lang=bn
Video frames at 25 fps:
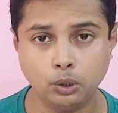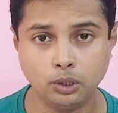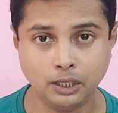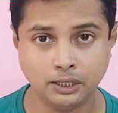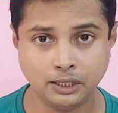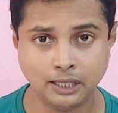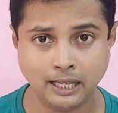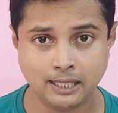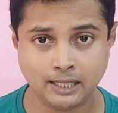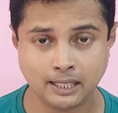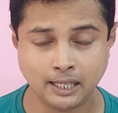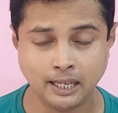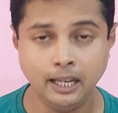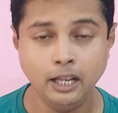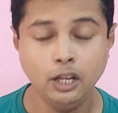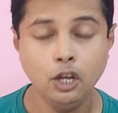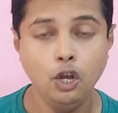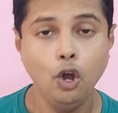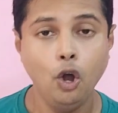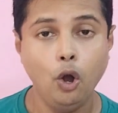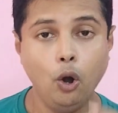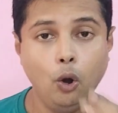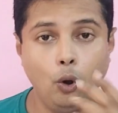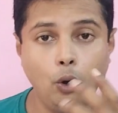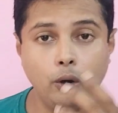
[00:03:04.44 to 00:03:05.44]
করতে চাইছি
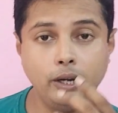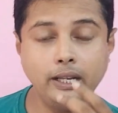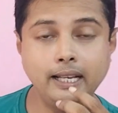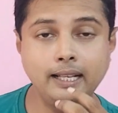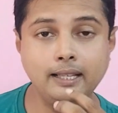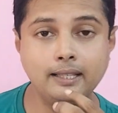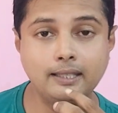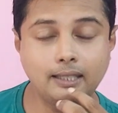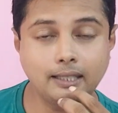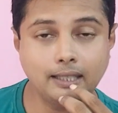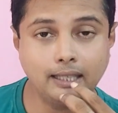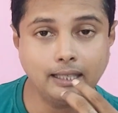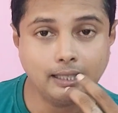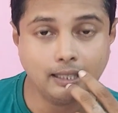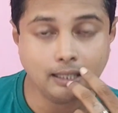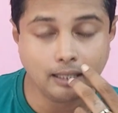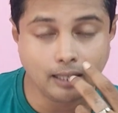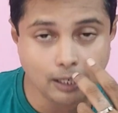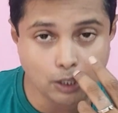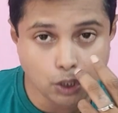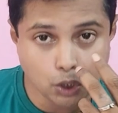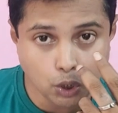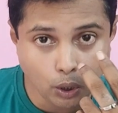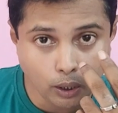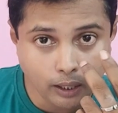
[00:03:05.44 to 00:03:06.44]

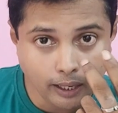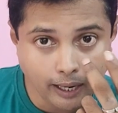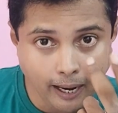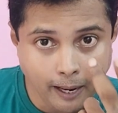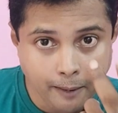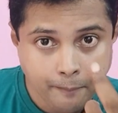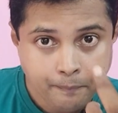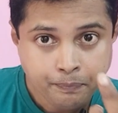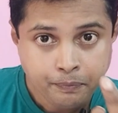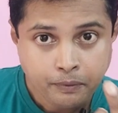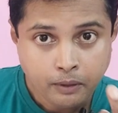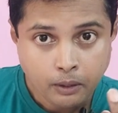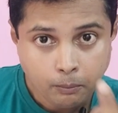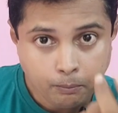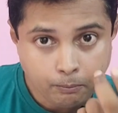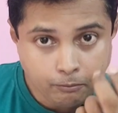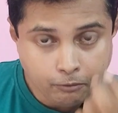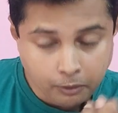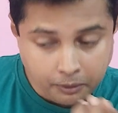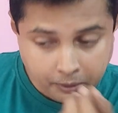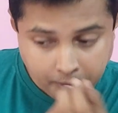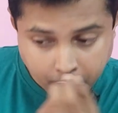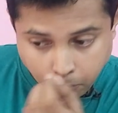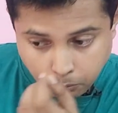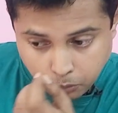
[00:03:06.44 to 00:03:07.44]
অডিয়েন্সের সঙ্গে
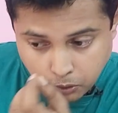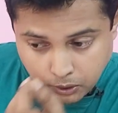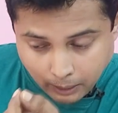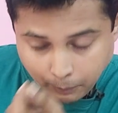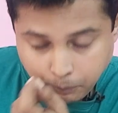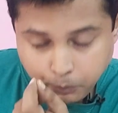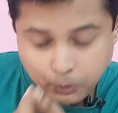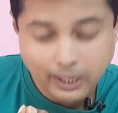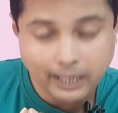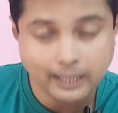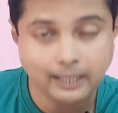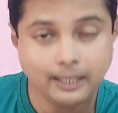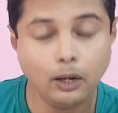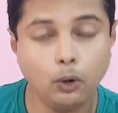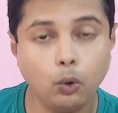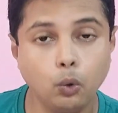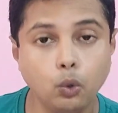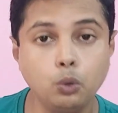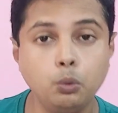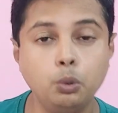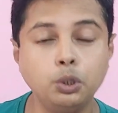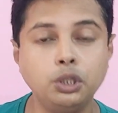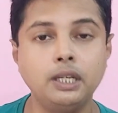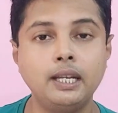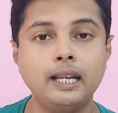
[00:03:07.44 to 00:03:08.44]
সাবজেক্টের মানে
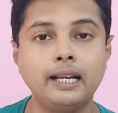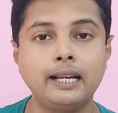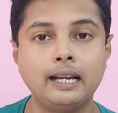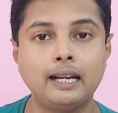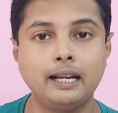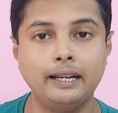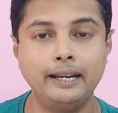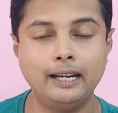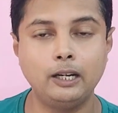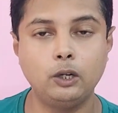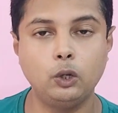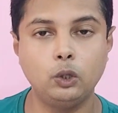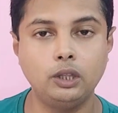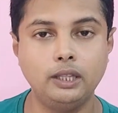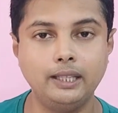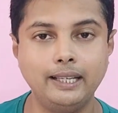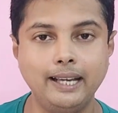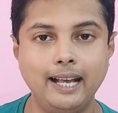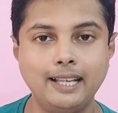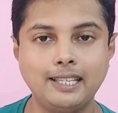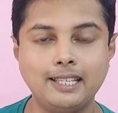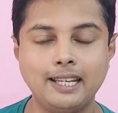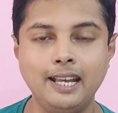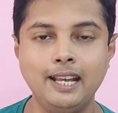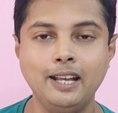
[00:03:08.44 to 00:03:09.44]
অনুভূতিটাকে কানেক্ট করতে
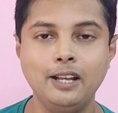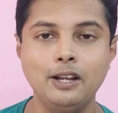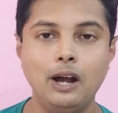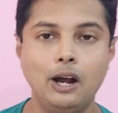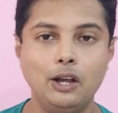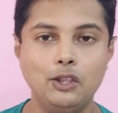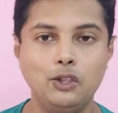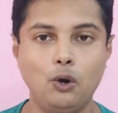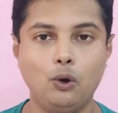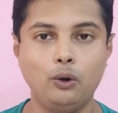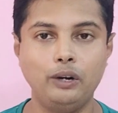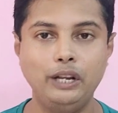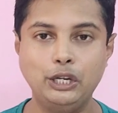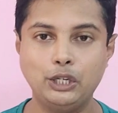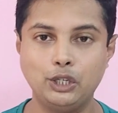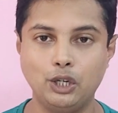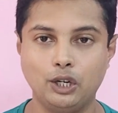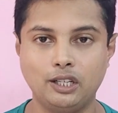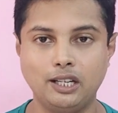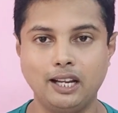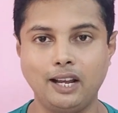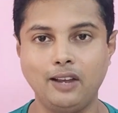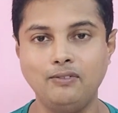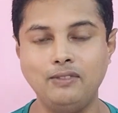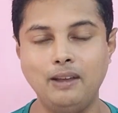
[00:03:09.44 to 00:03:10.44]
চাইছি তখন এই
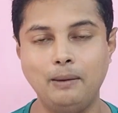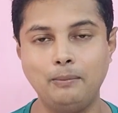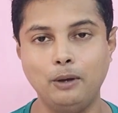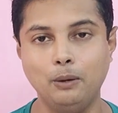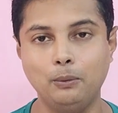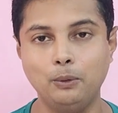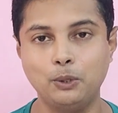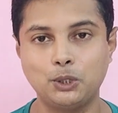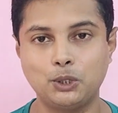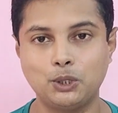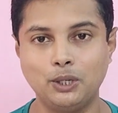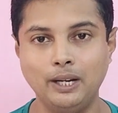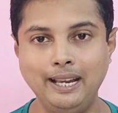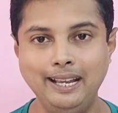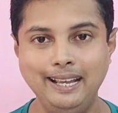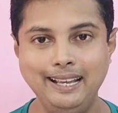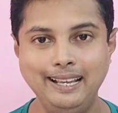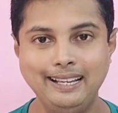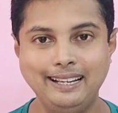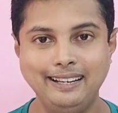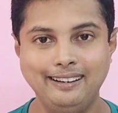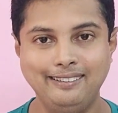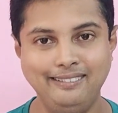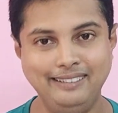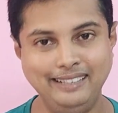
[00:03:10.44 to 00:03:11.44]
শটটা কিন্তু আমরা অবশ্যই
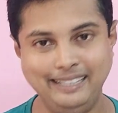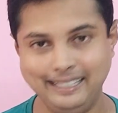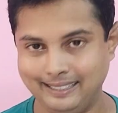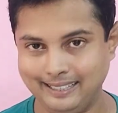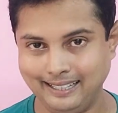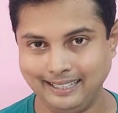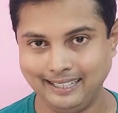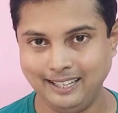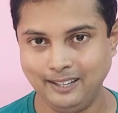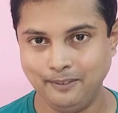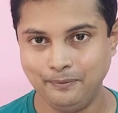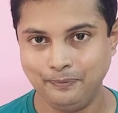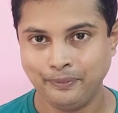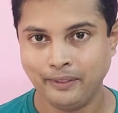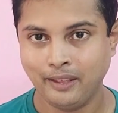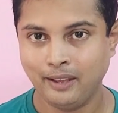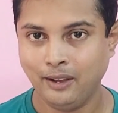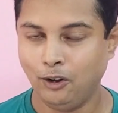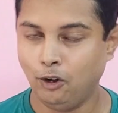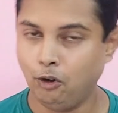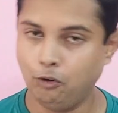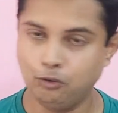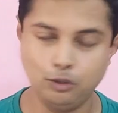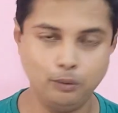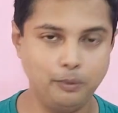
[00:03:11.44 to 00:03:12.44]
নিয়ে থাকি
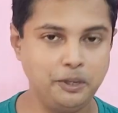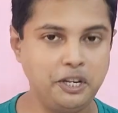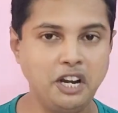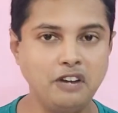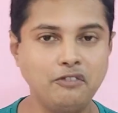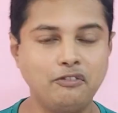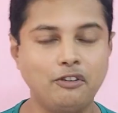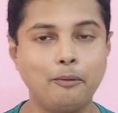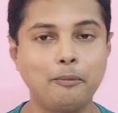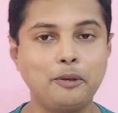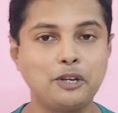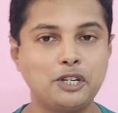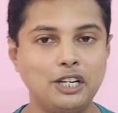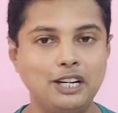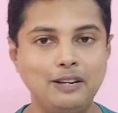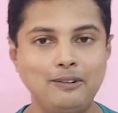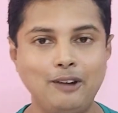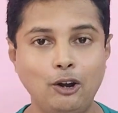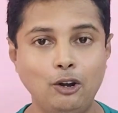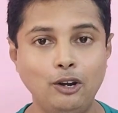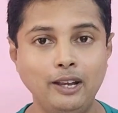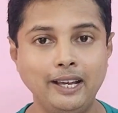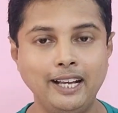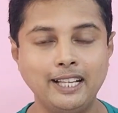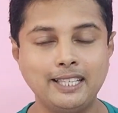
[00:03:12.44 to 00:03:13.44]
অবশ্য ভিডিও ইনফরমেশনটি
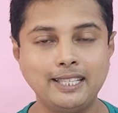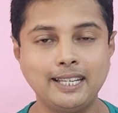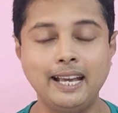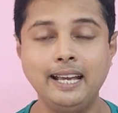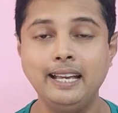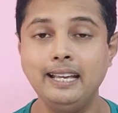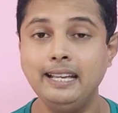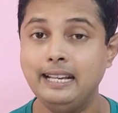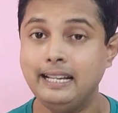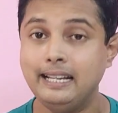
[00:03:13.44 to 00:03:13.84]
ভালো লেগেছে